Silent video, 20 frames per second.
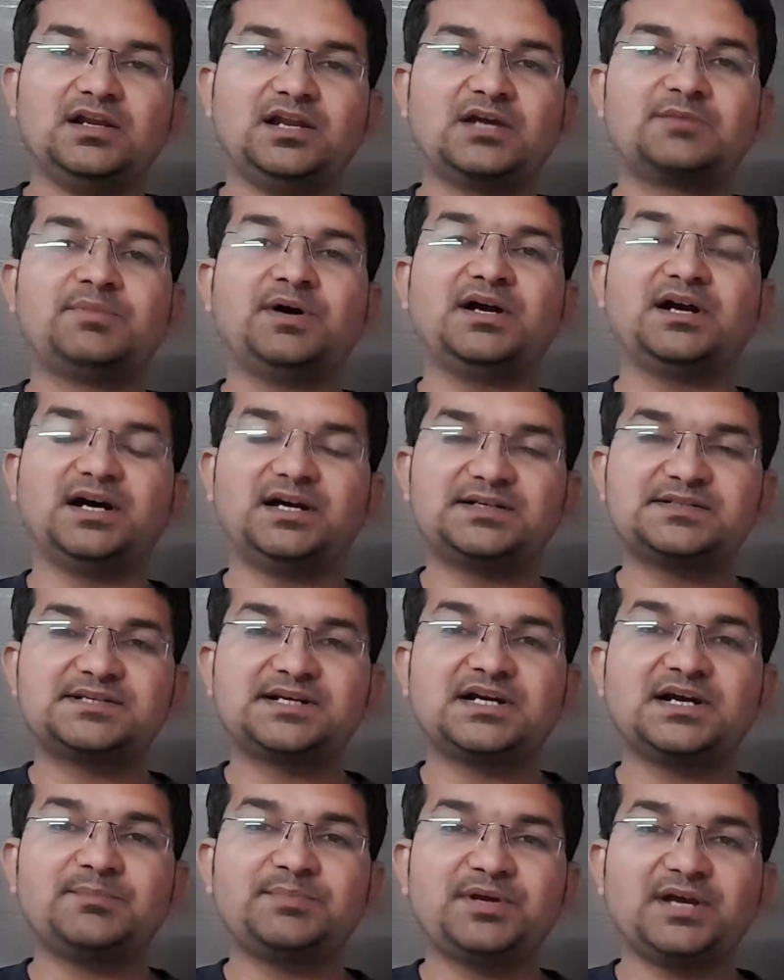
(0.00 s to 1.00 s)
लगभग हर
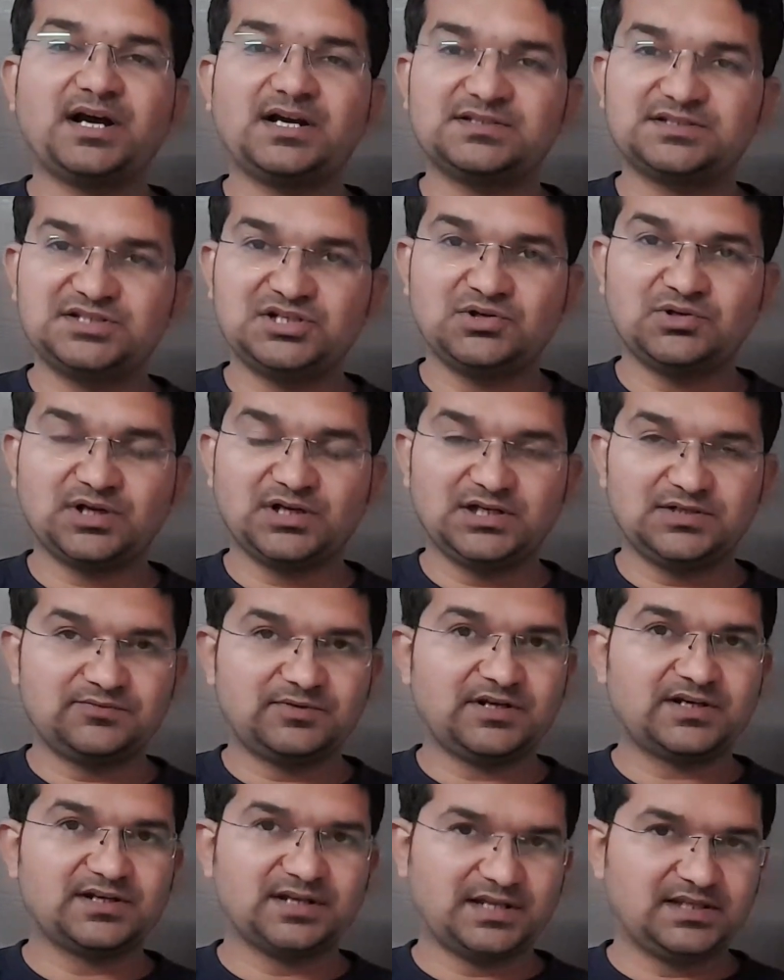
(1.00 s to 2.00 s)
जगह पर आज जियो का
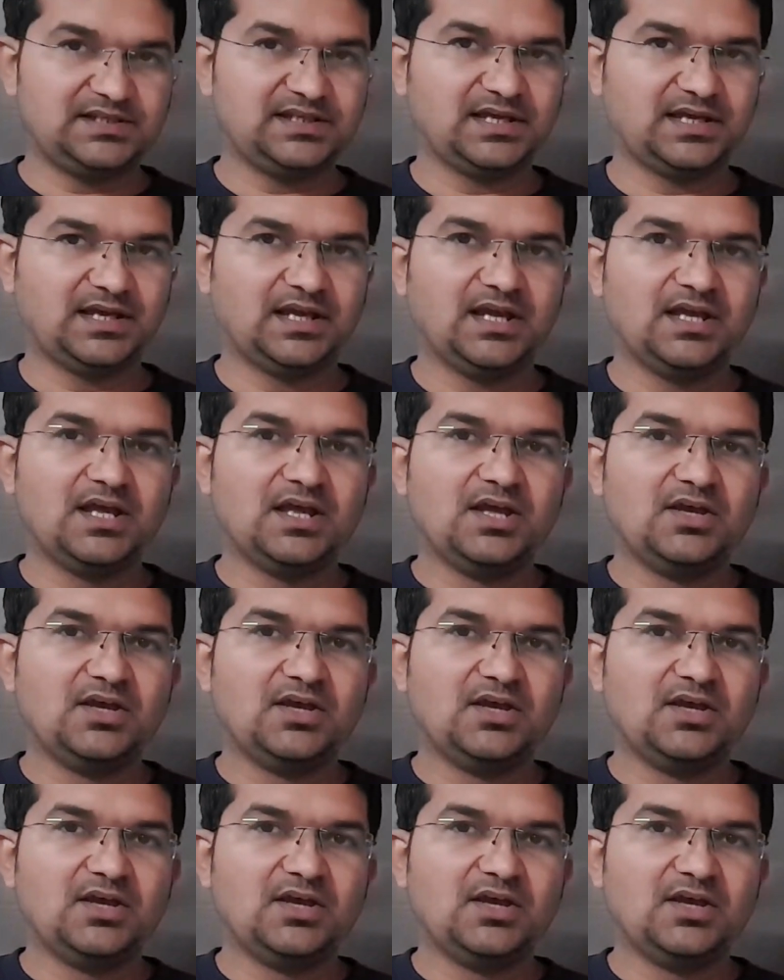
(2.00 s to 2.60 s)
नेटवर्क नहीं है